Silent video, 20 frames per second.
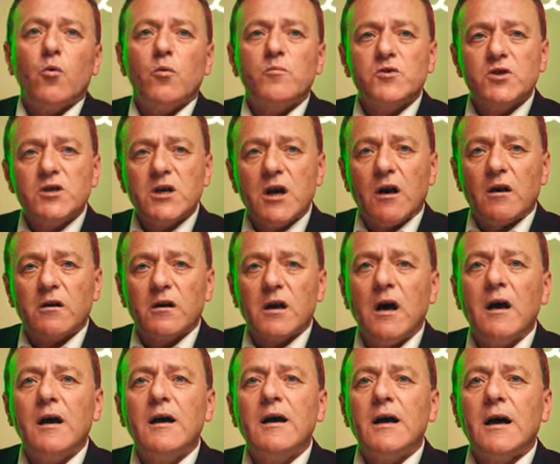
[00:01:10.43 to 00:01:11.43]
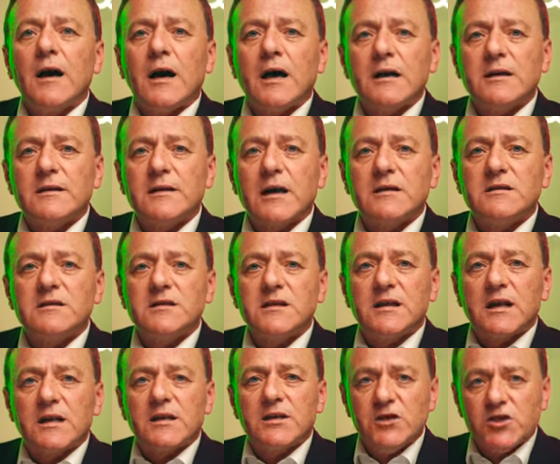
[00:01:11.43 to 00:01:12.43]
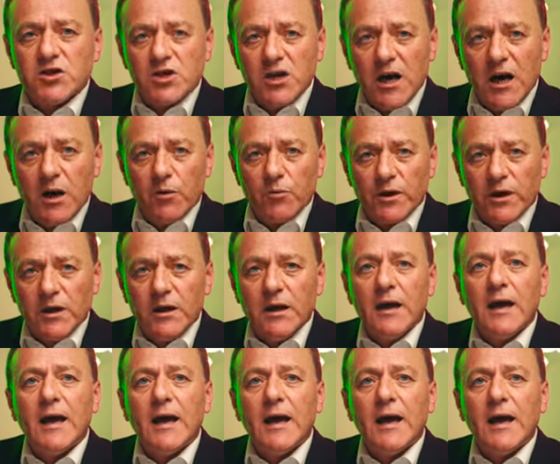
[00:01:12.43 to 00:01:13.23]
ومن جهه اخرى خلق نقل شيكاكي جهوي